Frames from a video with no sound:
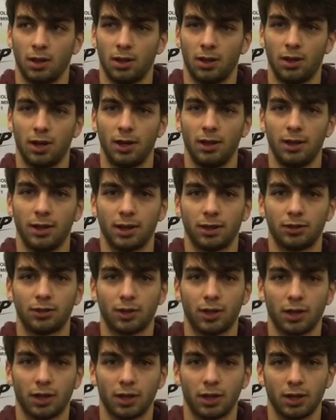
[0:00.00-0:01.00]

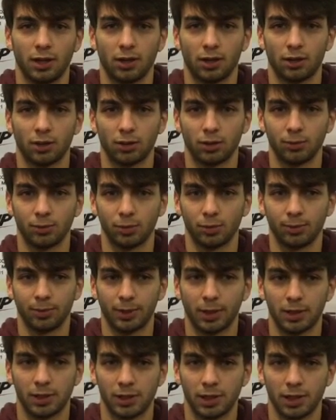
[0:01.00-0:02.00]
L'allenatore che ricordo con più
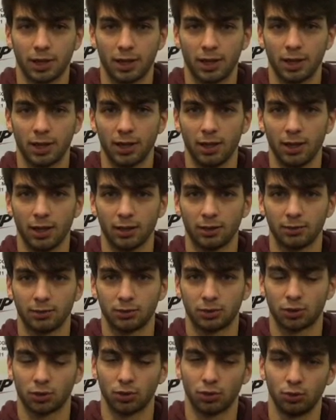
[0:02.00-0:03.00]
piacere
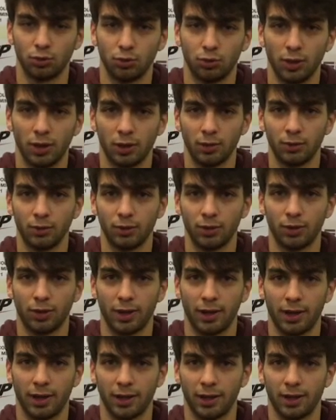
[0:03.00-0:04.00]
sono due, uno
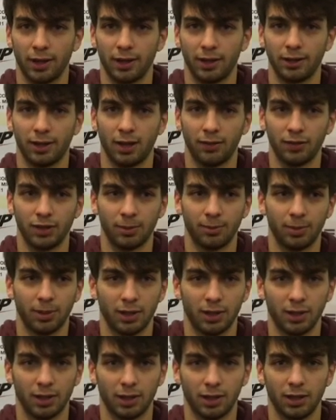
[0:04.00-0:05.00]
è Davide
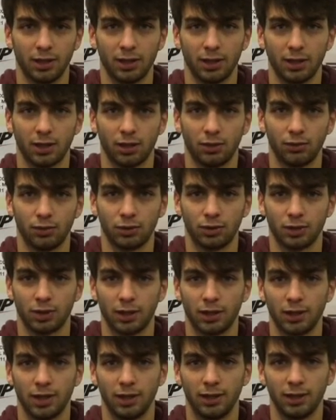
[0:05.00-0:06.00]
Pellegrini che l'ho avuto
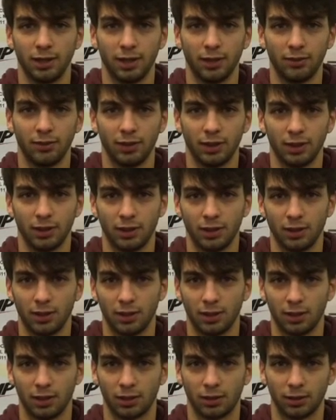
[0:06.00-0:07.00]
negli
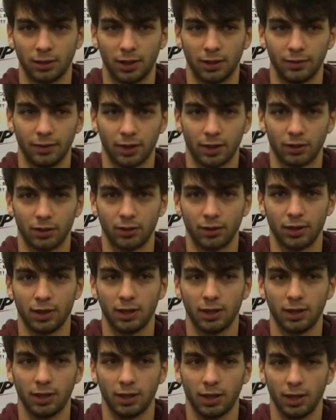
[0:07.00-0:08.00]
allievi del
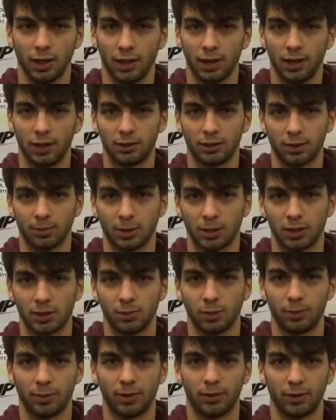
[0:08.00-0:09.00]
Verona e l'altro è
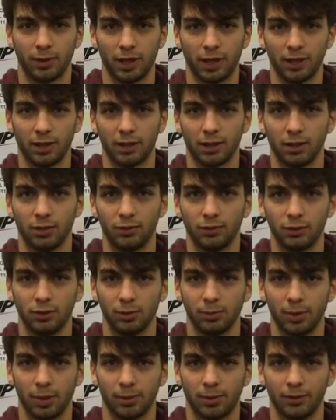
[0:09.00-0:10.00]
Massimo Pavanel che l'ho
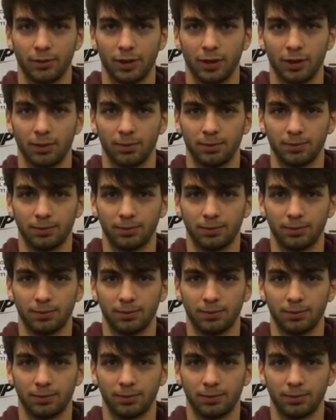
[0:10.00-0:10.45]
avuto in primavera.